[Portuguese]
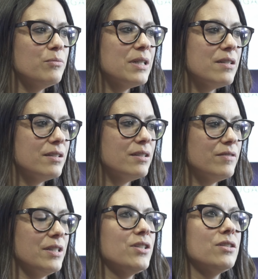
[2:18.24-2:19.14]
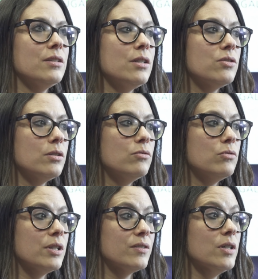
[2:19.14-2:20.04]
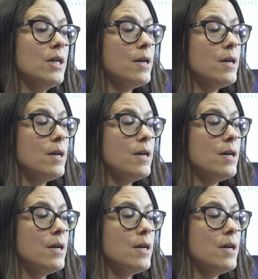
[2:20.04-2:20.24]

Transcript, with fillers: de uma iniciativa desta, desta natureza.